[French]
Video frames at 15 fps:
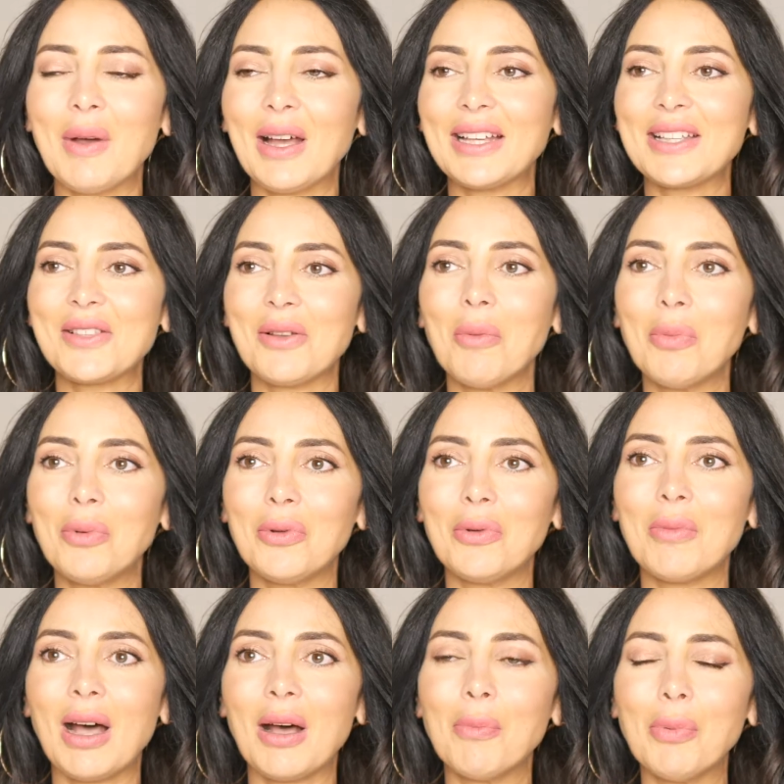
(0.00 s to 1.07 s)
par exemple,
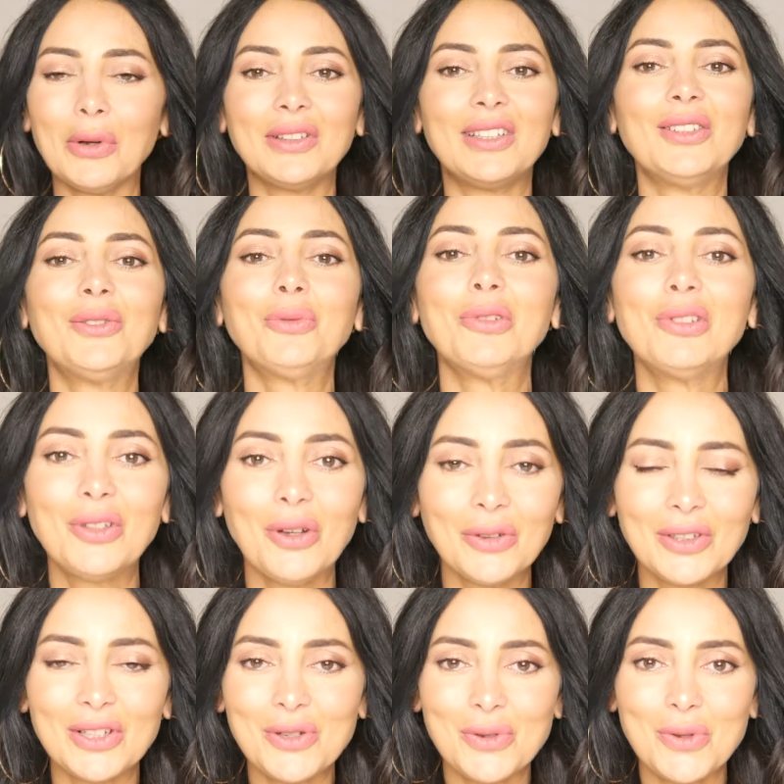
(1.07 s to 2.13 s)
bah, porter tout le
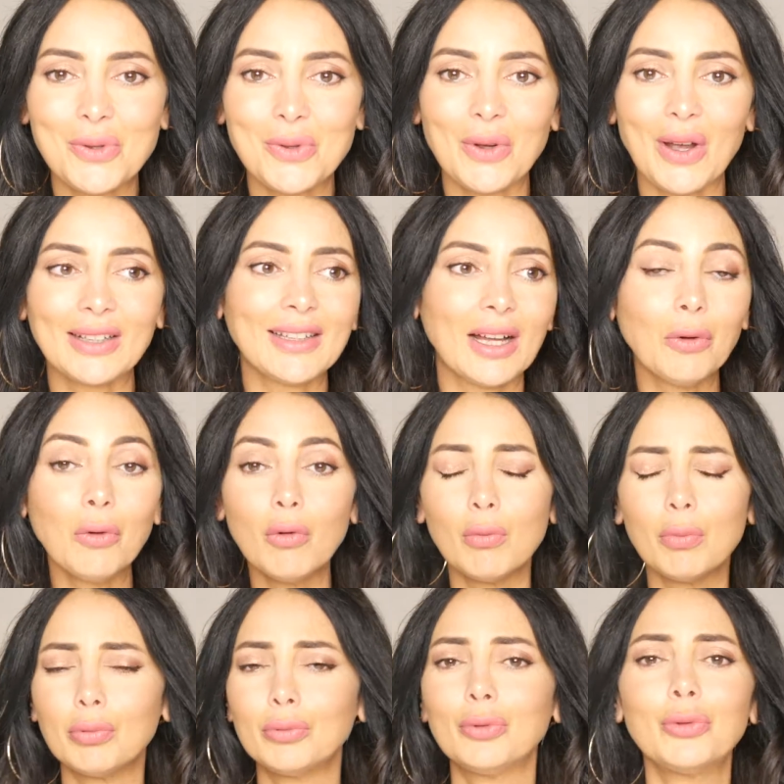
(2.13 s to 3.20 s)
temps des chaussures à talons
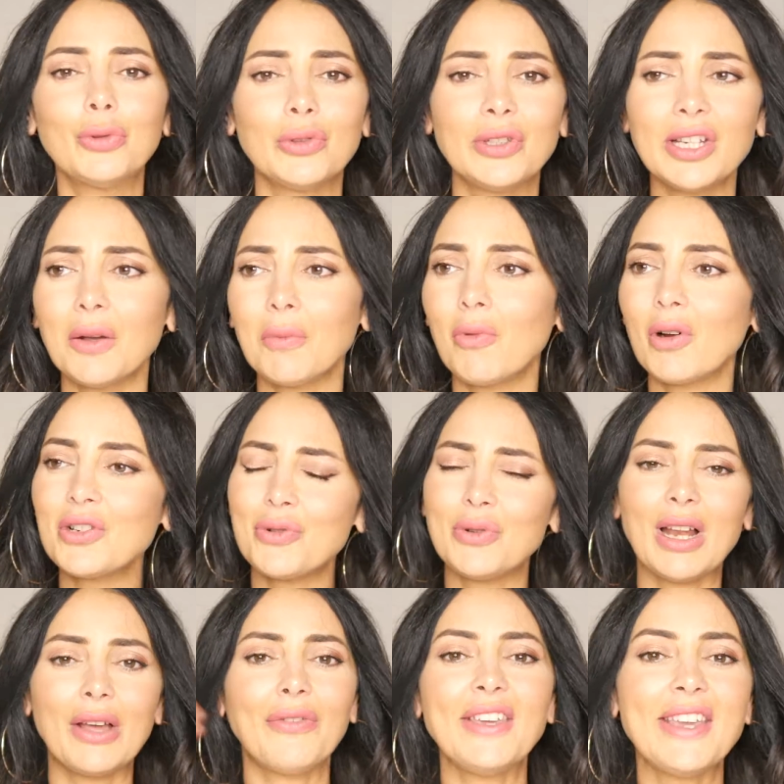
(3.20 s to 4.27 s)
ou plutôt que dire moi je
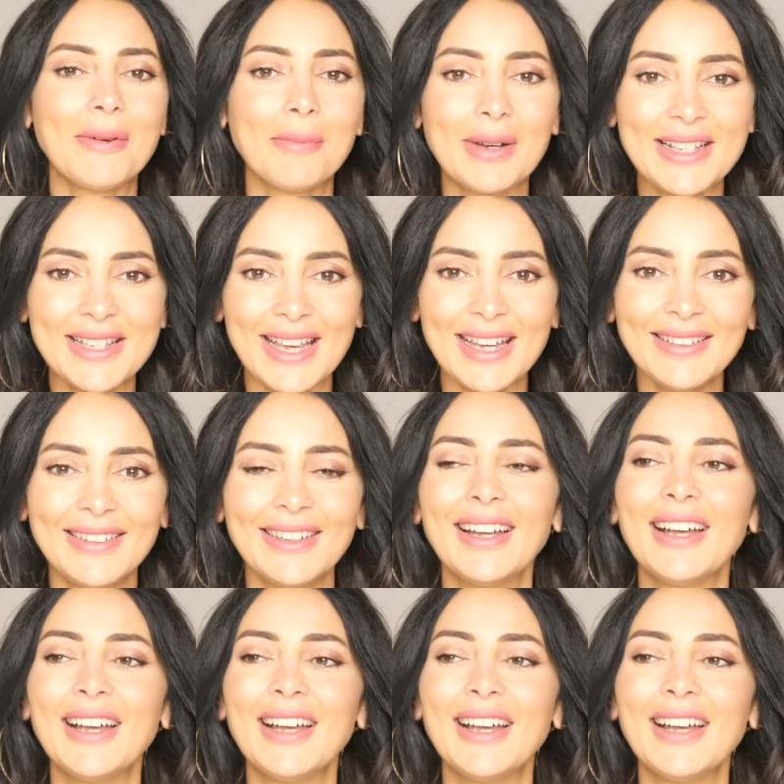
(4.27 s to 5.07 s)
suis la fille en basket.